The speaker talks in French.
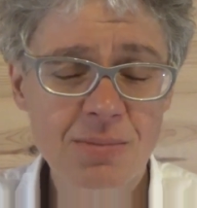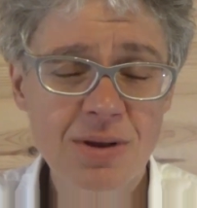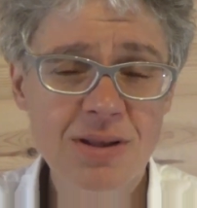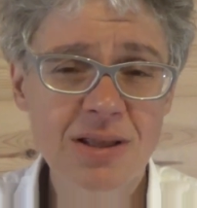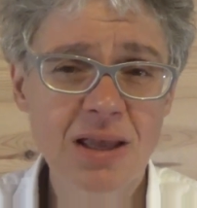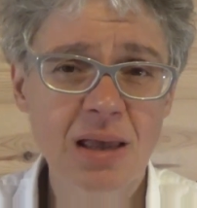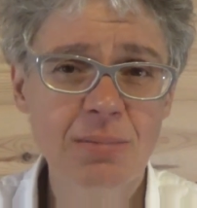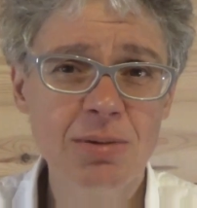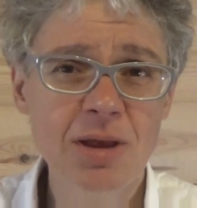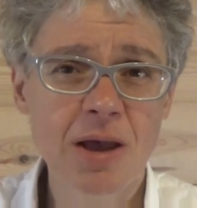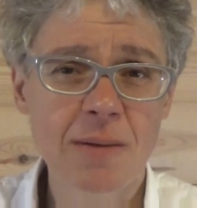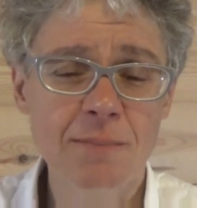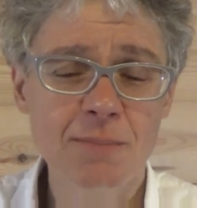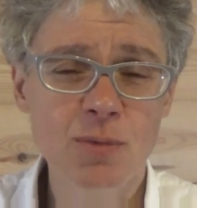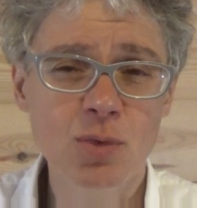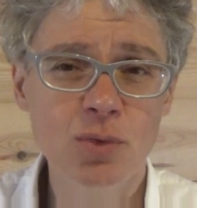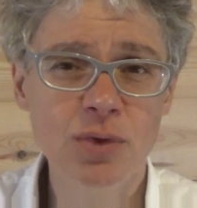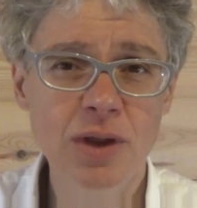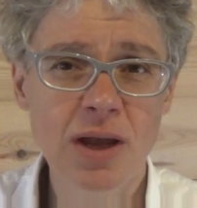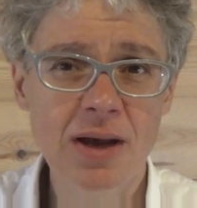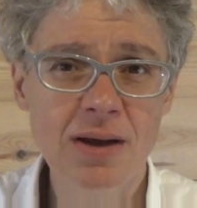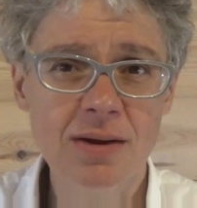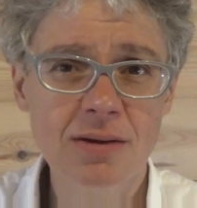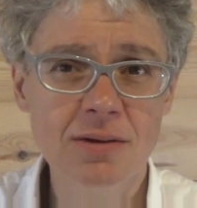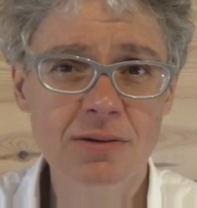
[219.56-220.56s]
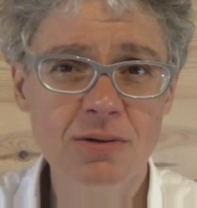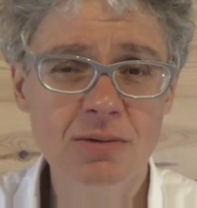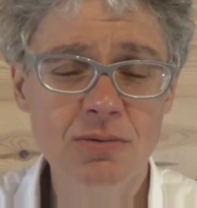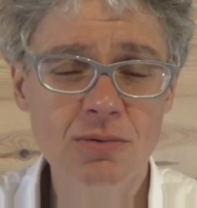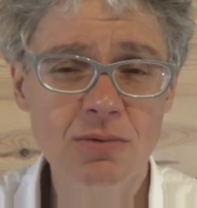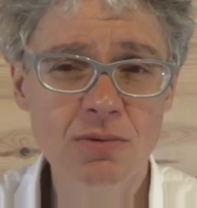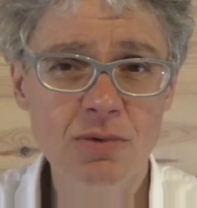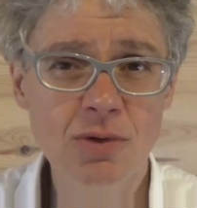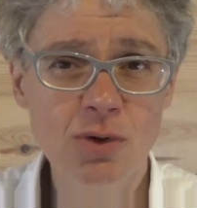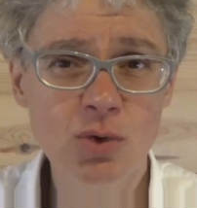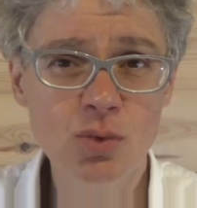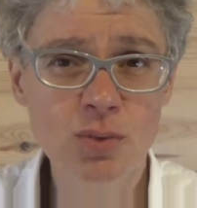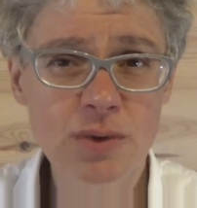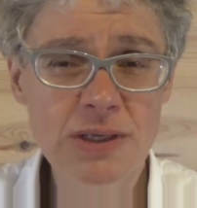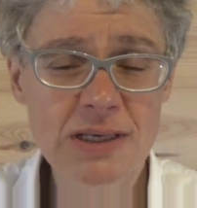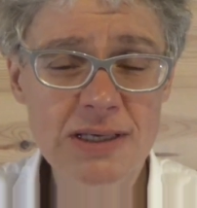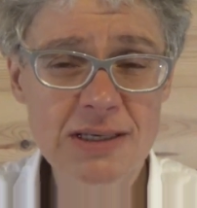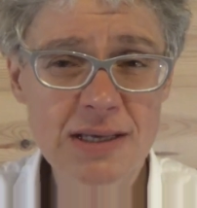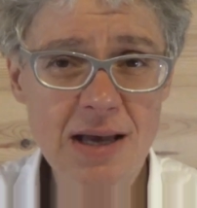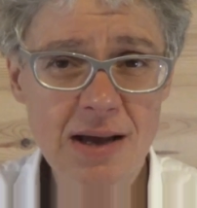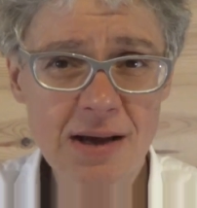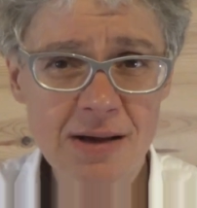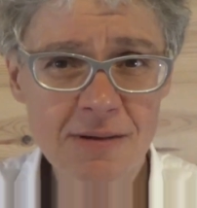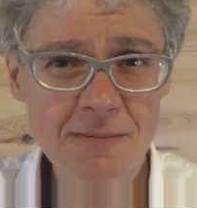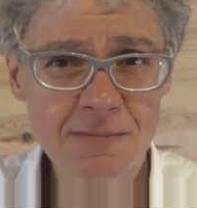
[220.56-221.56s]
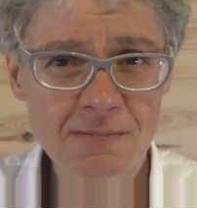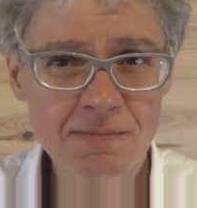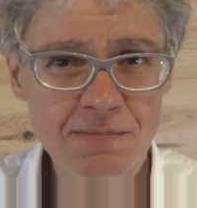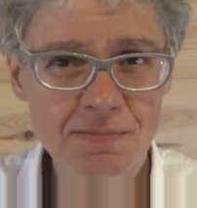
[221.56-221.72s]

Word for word: très bien, on a Louisa